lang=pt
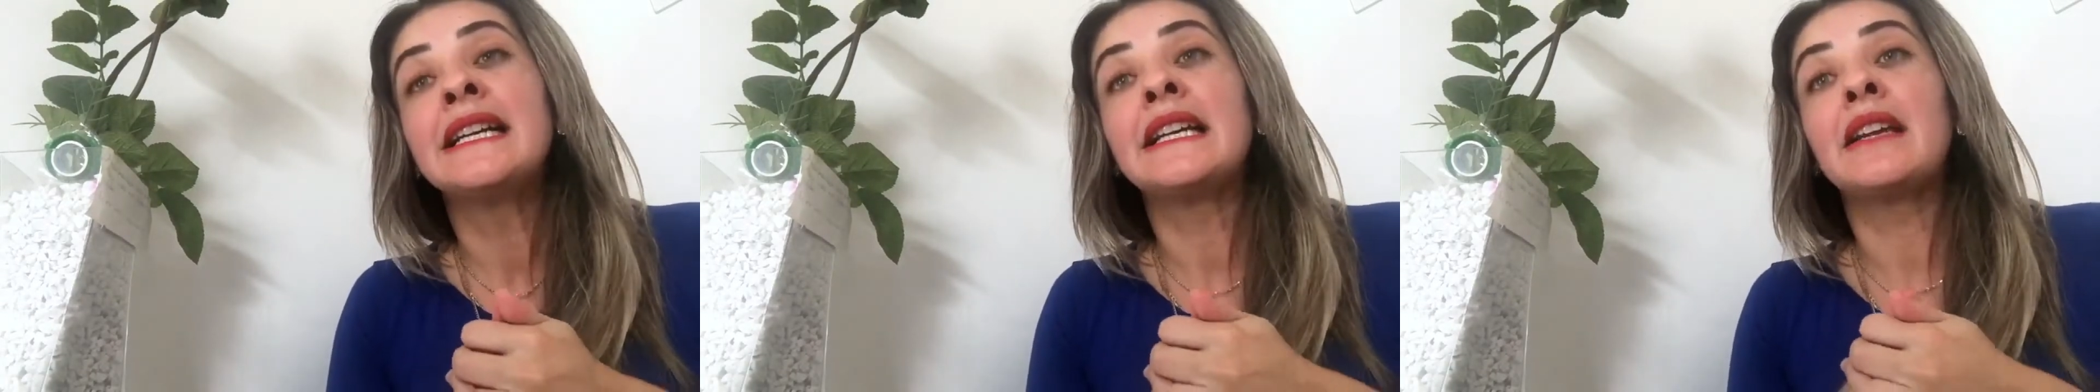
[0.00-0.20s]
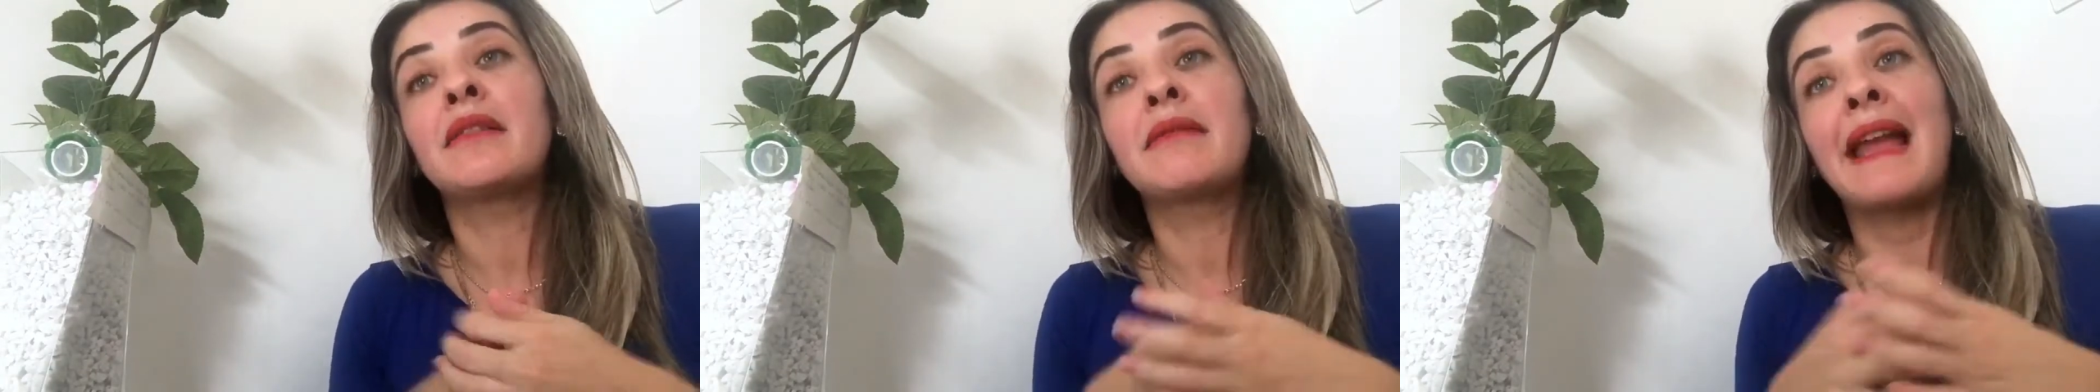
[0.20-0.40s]

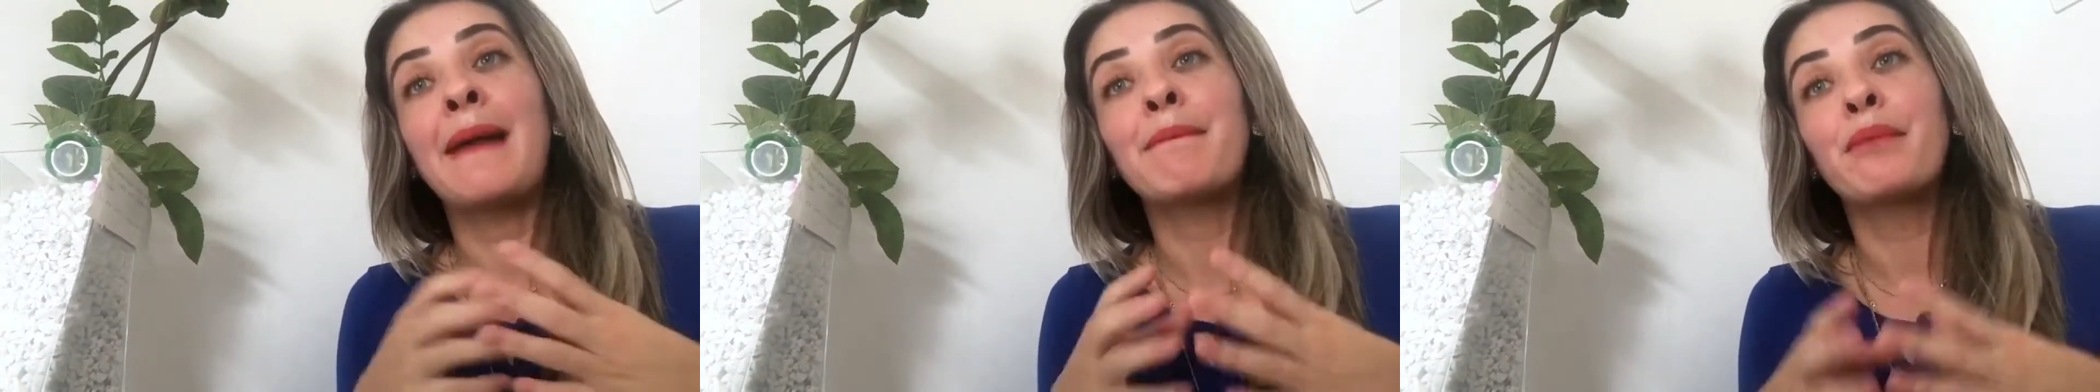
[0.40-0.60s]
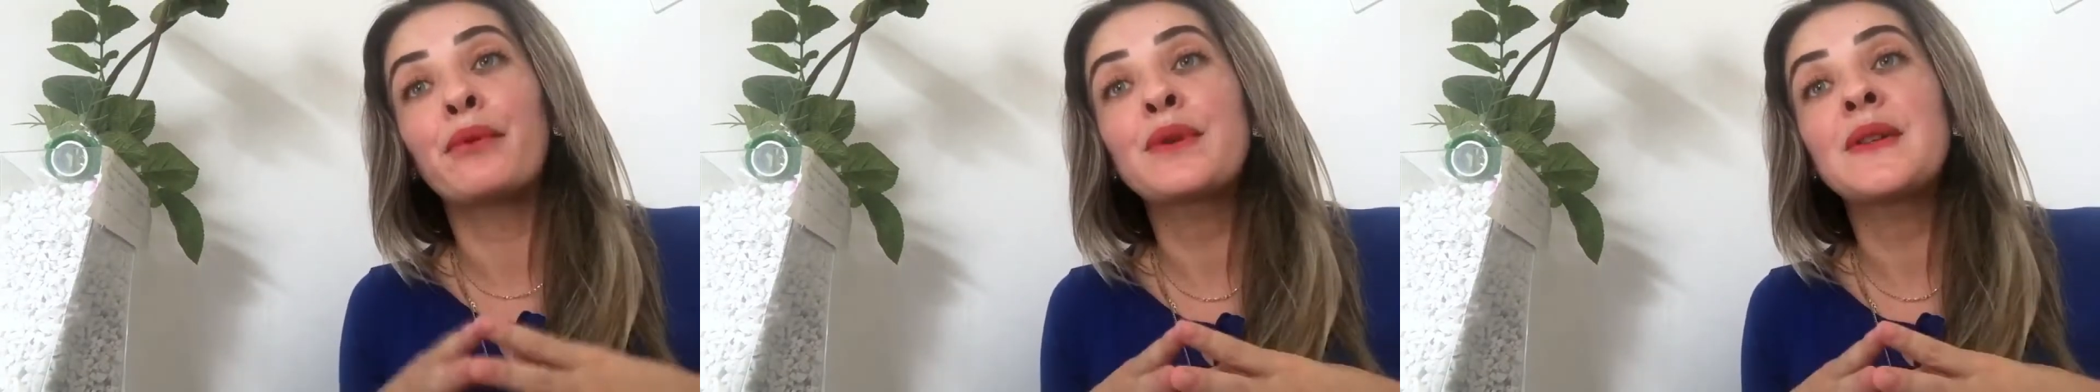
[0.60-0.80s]
que é
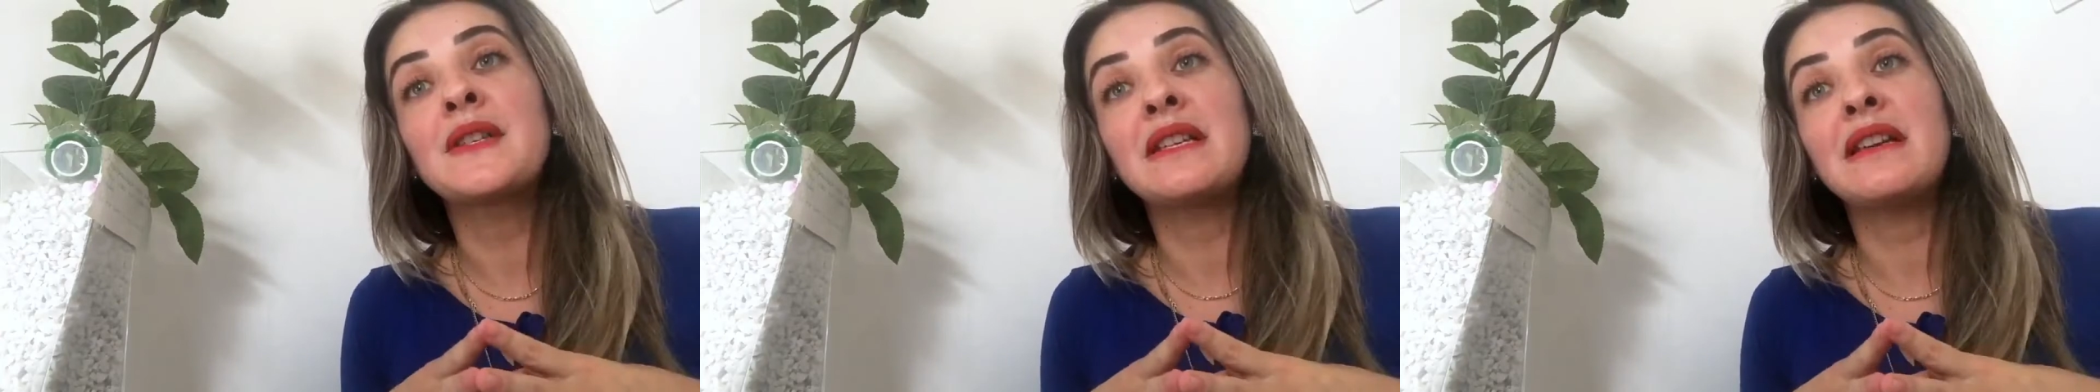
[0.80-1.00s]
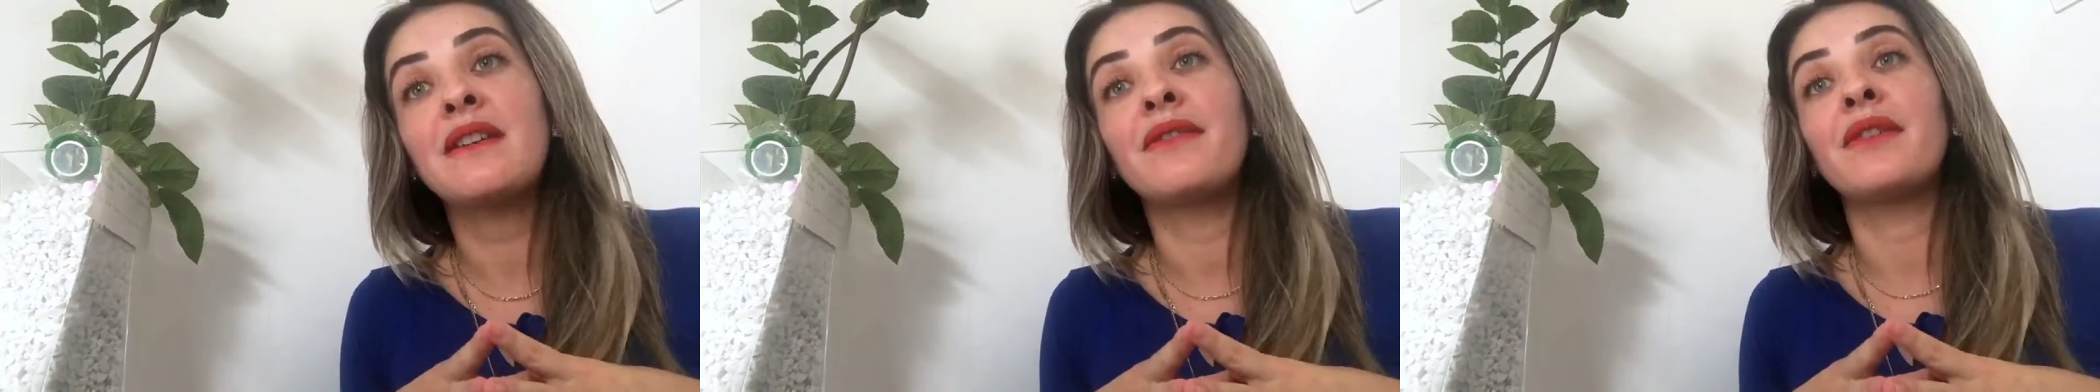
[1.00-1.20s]

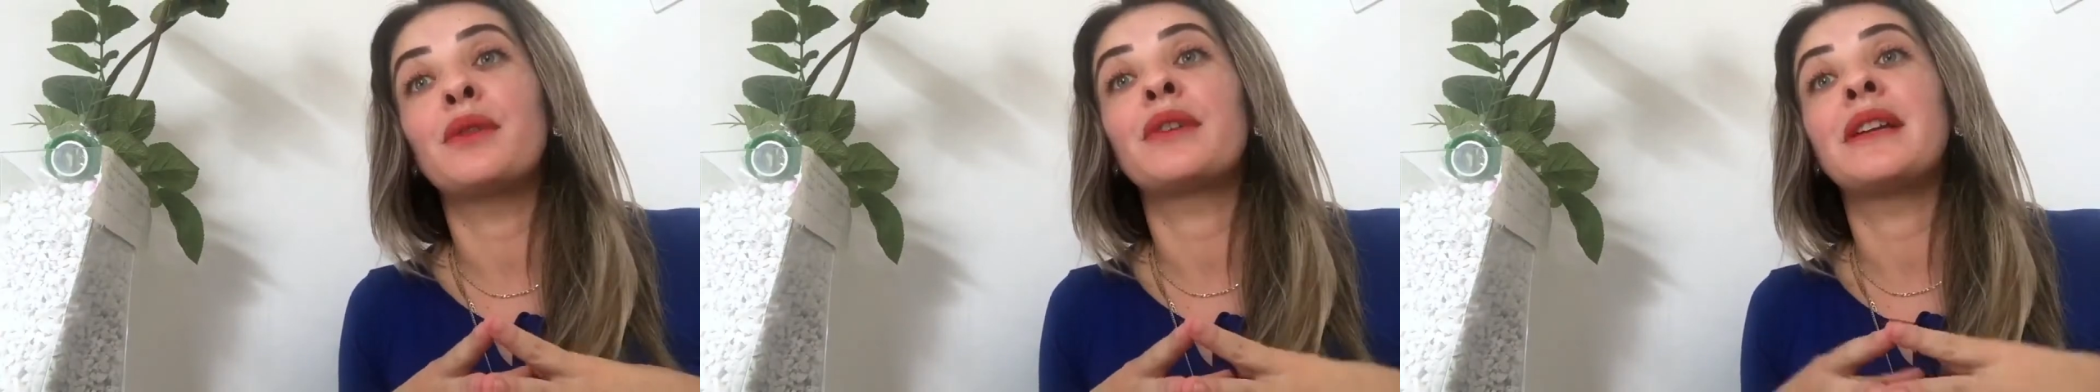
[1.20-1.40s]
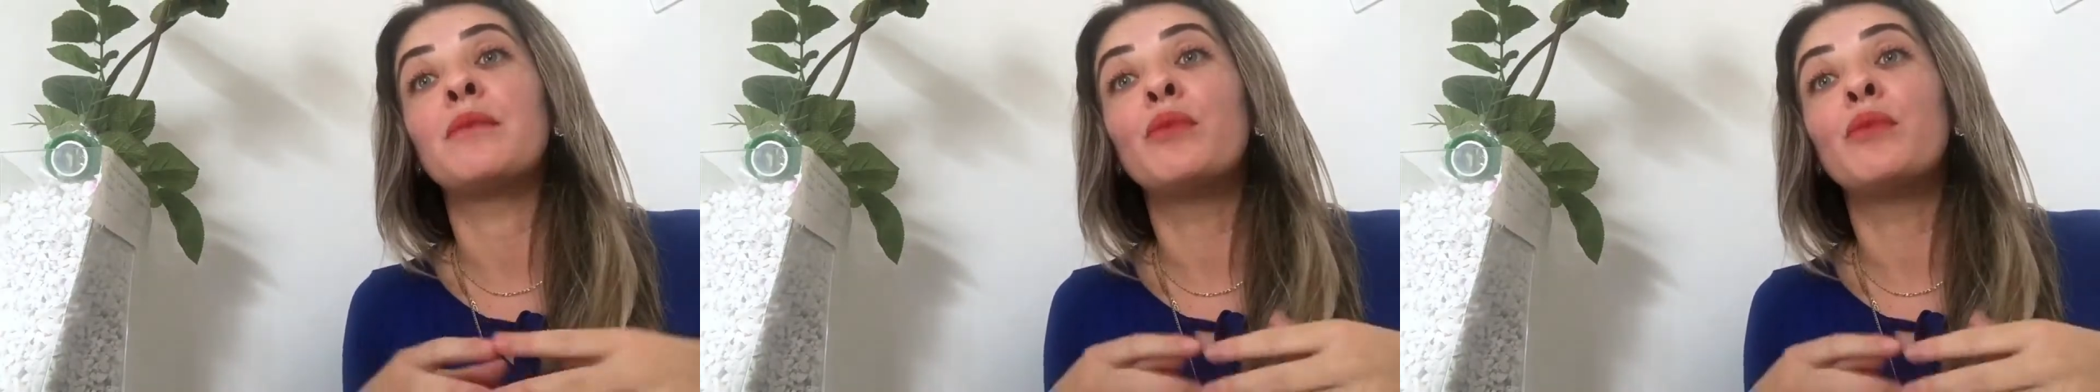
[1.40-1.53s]
possível que